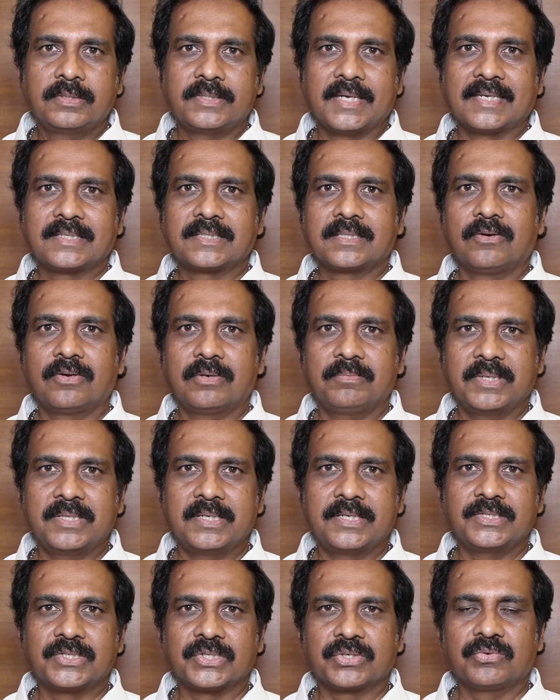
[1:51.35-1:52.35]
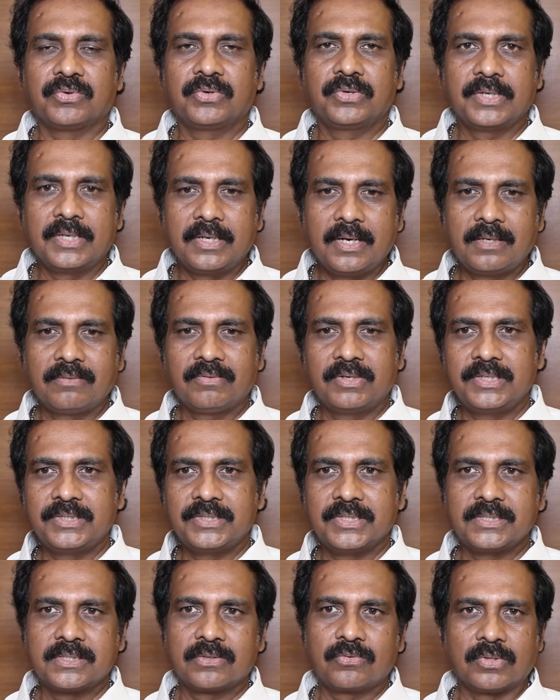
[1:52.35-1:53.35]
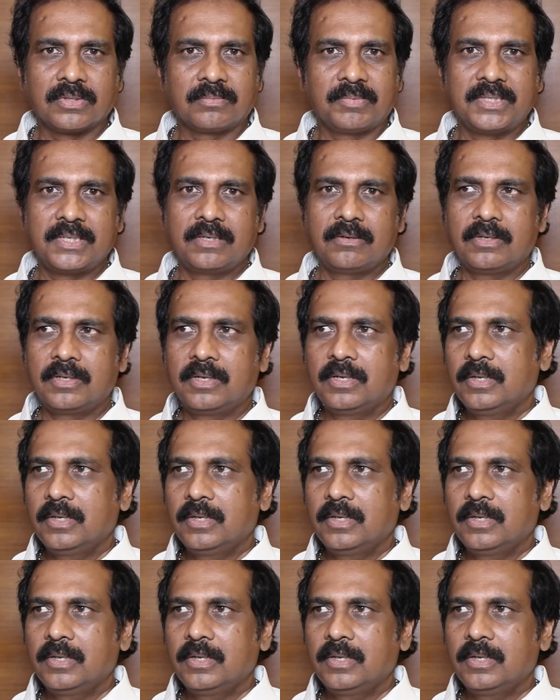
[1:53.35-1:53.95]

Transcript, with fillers: చేస్తామని బెదిరించడం ఇలాంటివన్నీ చేసి కొంతమందిని